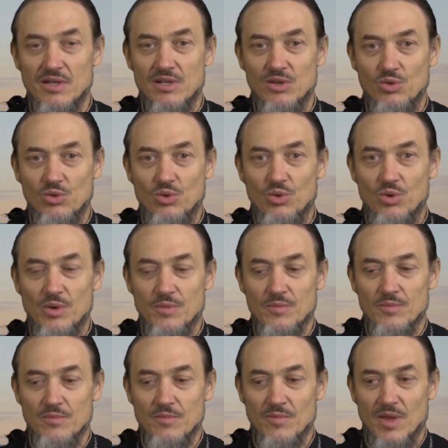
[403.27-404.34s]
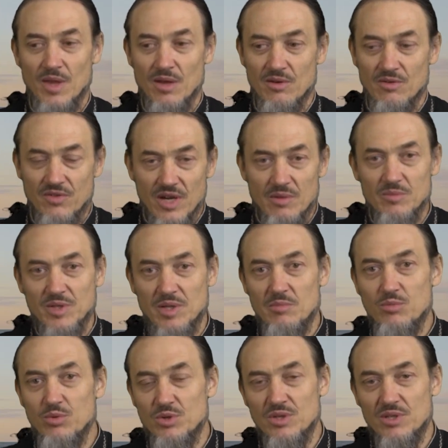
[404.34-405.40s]
Но вам там
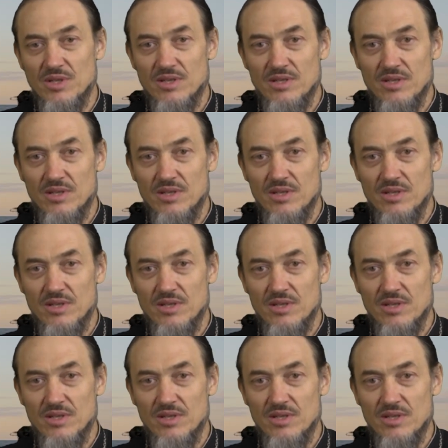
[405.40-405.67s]
будет